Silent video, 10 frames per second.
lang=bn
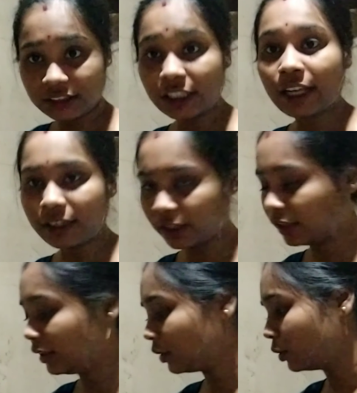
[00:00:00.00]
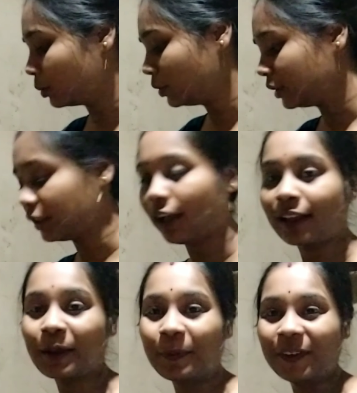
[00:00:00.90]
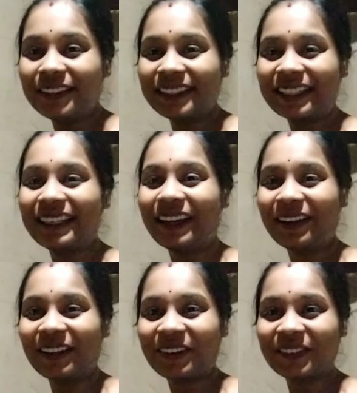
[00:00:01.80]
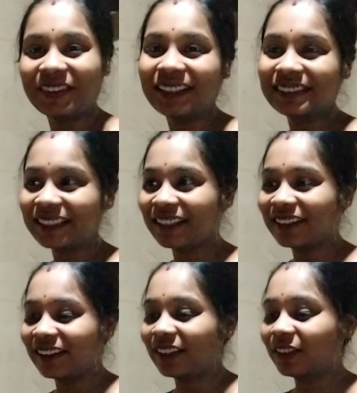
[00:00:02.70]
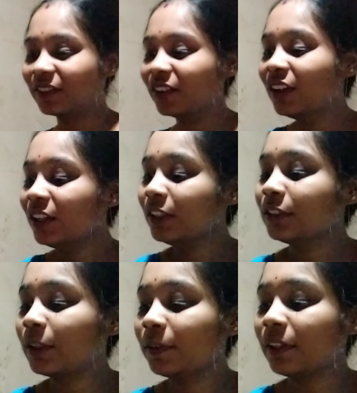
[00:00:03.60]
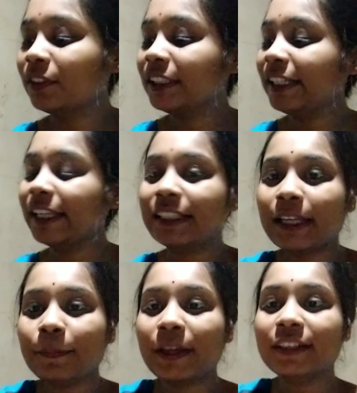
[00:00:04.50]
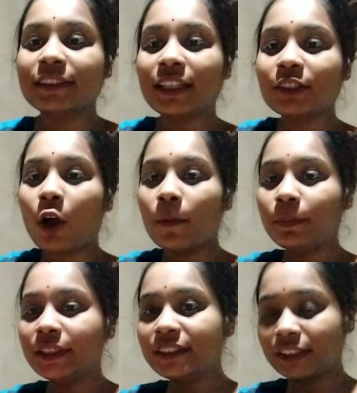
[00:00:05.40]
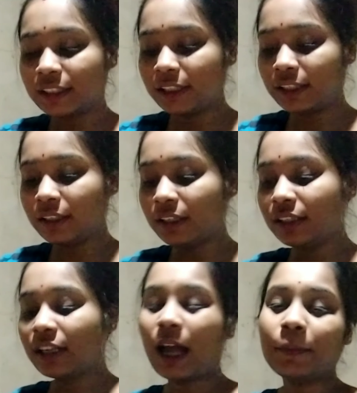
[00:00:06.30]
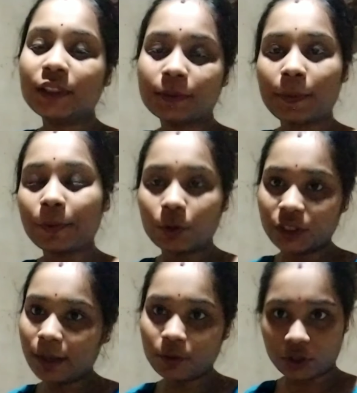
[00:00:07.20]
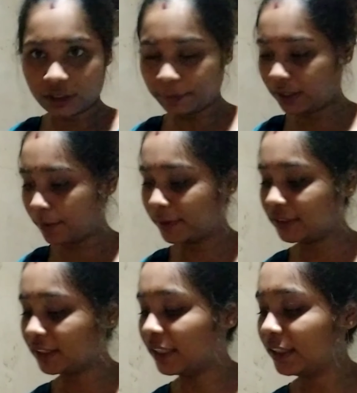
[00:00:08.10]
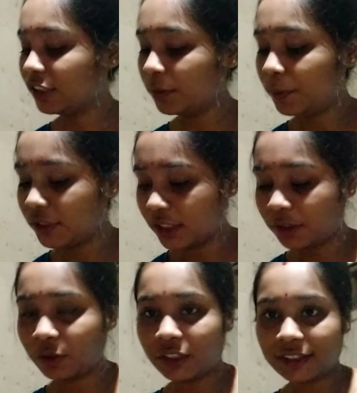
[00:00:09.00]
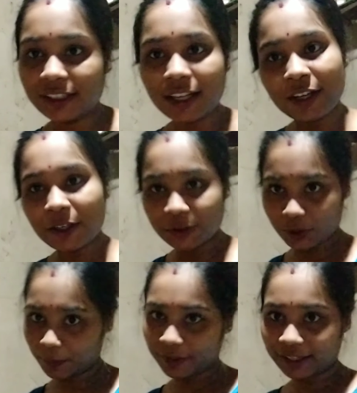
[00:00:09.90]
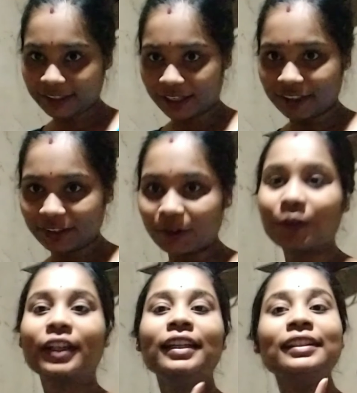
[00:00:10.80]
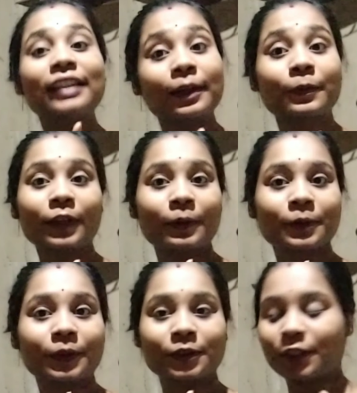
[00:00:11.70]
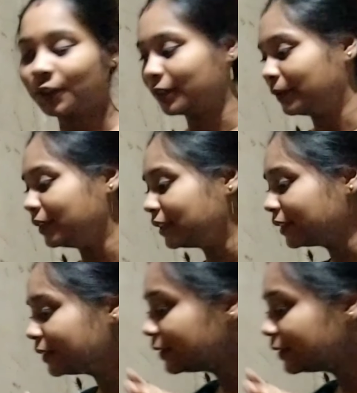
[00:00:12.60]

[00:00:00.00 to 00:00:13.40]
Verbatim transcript: চিকেন রান্না করবো সেটা আগে বলি যে কি রান্না করবো না চিকেন রান্না করবো তো মোটামুটি এদিকে ম্যারিনেশন কমপ্লিট চিকেনের আমি যেভাবে করি আমি অনেকবার আমার চিকেন রেসিপি শেয়ার করেছি তো আমি আগে রান্নাটা করে নিই তারপরে আবার তোমাদের সঙ্গে কথা বলছি